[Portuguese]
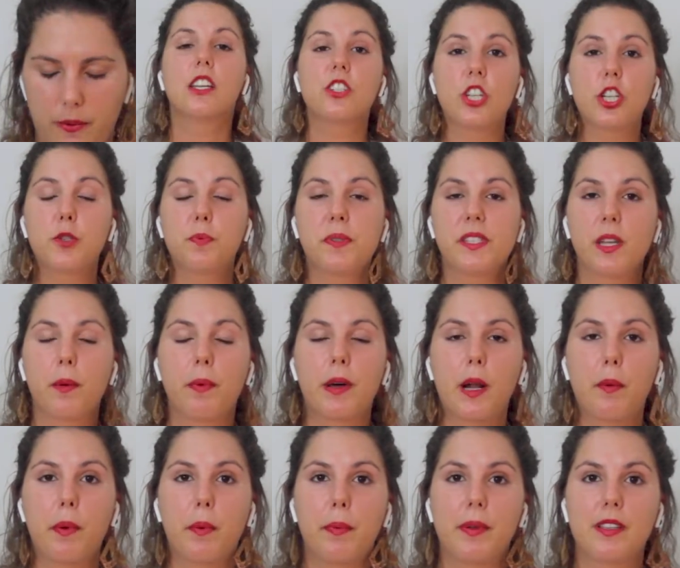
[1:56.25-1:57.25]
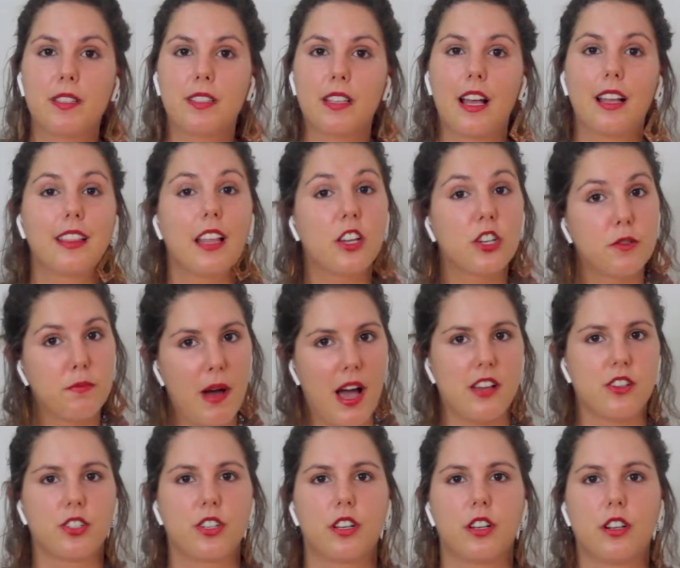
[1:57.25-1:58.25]
E a gente precisa parar para pensar das
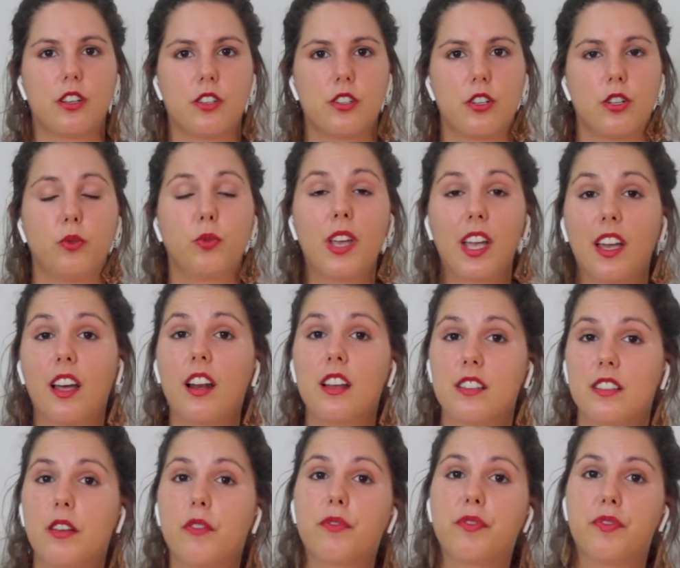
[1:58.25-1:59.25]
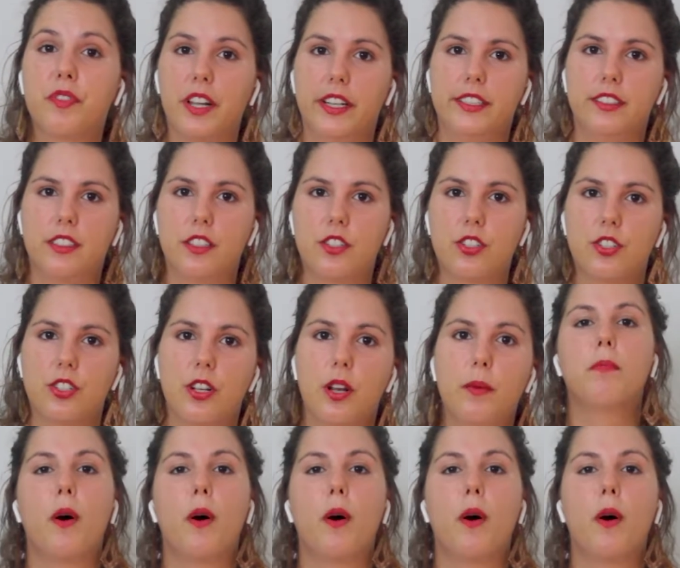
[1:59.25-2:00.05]
máscaras. Do que, que elas são feitas?